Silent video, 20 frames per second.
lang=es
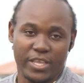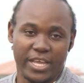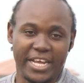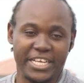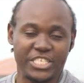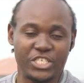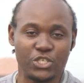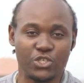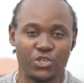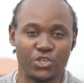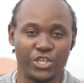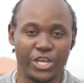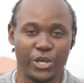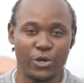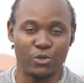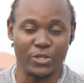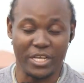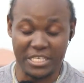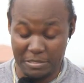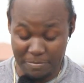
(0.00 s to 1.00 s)
Richis nos dejó
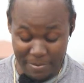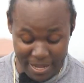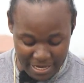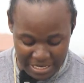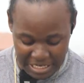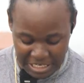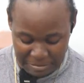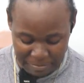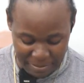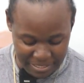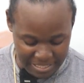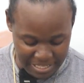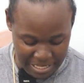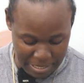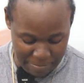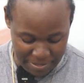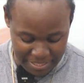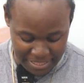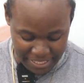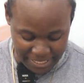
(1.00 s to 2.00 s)
unas imágenes
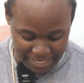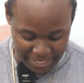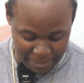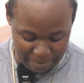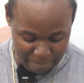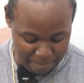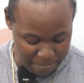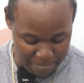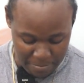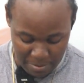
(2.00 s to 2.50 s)
prácticamente